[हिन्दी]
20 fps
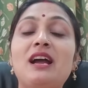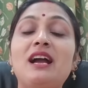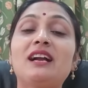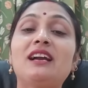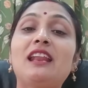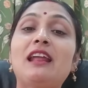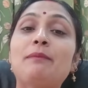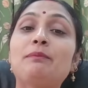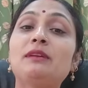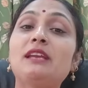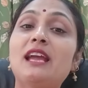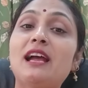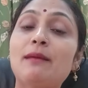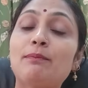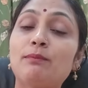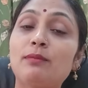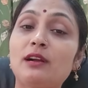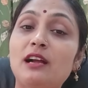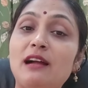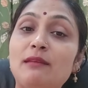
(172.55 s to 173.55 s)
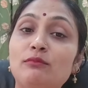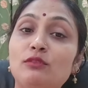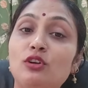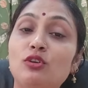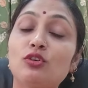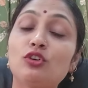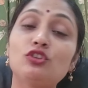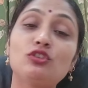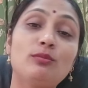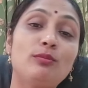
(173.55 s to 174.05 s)
अगर आप ये आप काम
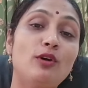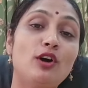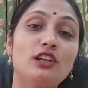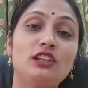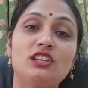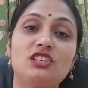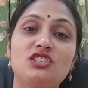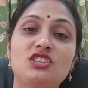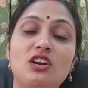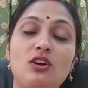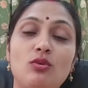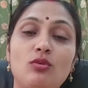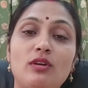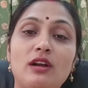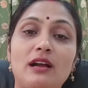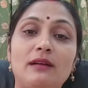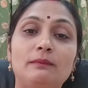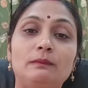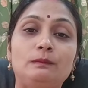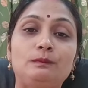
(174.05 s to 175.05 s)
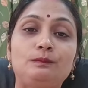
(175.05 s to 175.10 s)
करोगे तो बहुत अच्छा होगा